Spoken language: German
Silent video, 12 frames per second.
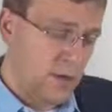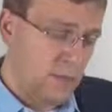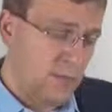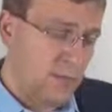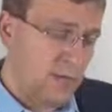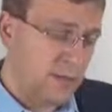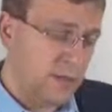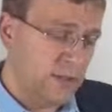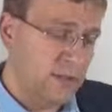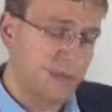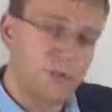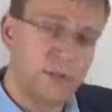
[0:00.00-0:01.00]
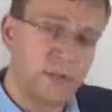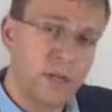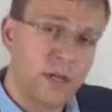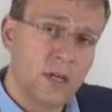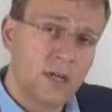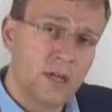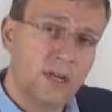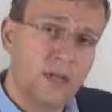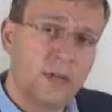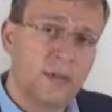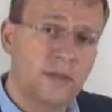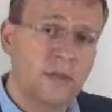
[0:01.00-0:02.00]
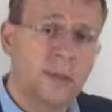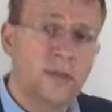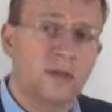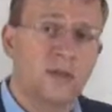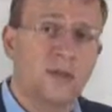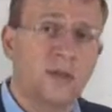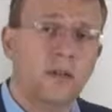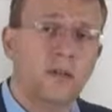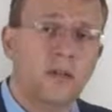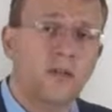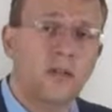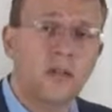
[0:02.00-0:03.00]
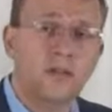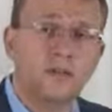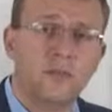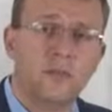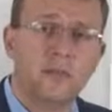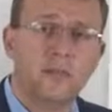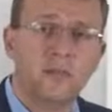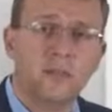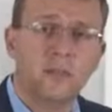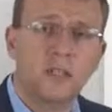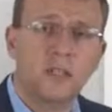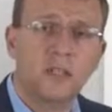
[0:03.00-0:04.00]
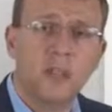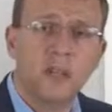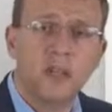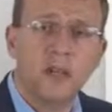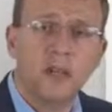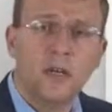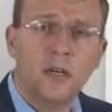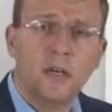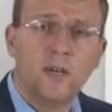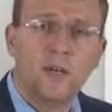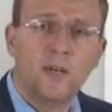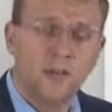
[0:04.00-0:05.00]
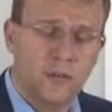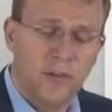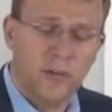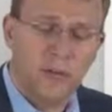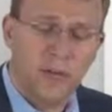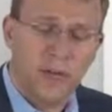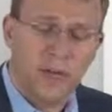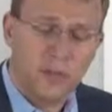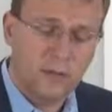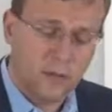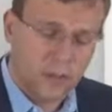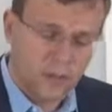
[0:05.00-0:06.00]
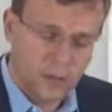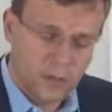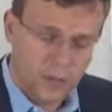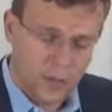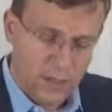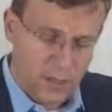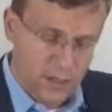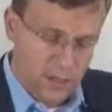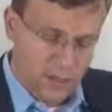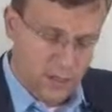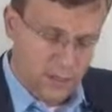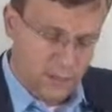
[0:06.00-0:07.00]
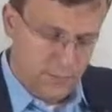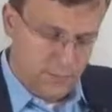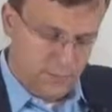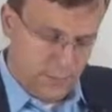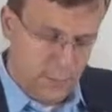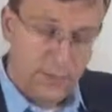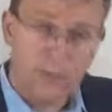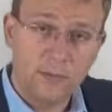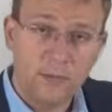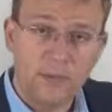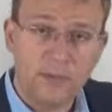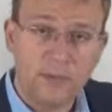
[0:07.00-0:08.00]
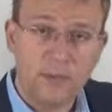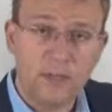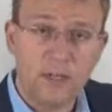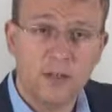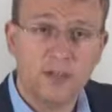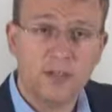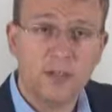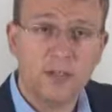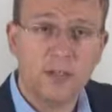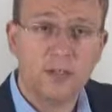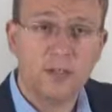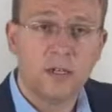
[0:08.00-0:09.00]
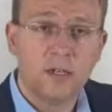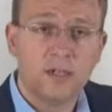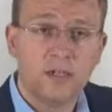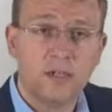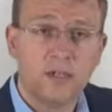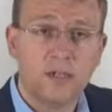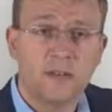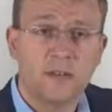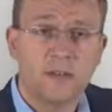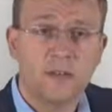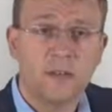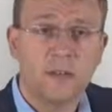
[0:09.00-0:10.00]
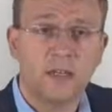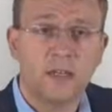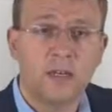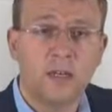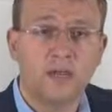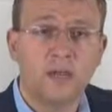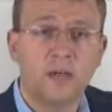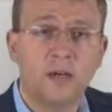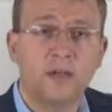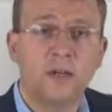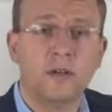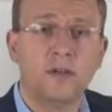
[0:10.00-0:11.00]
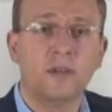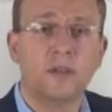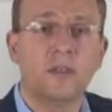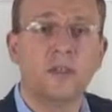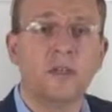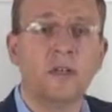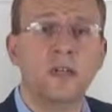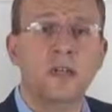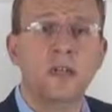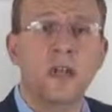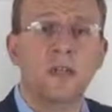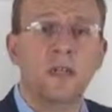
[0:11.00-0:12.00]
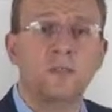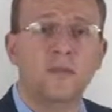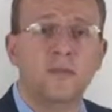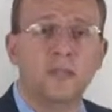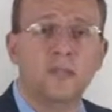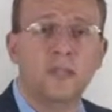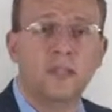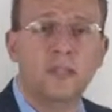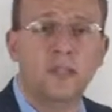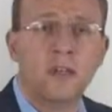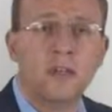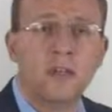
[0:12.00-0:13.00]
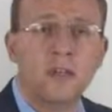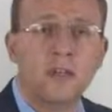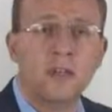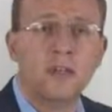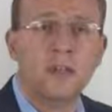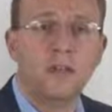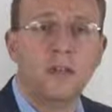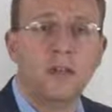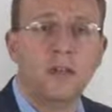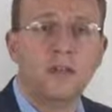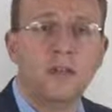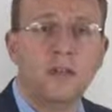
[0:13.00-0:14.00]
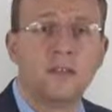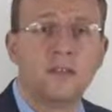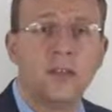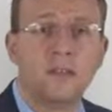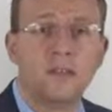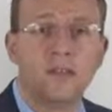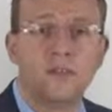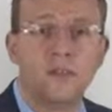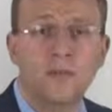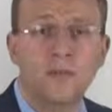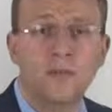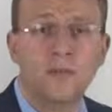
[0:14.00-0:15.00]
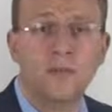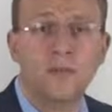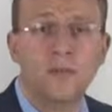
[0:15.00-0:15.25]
Wie kann man das tun? Dazu gibt es eigentlich äh, sehr schöne Technologie äh, von 1998 äh, von IBM Research entwickelt. Sunita Sarawagi, eine der Hauptautoren hier, hat etwas entwickelt, was sie als Discovery-Driven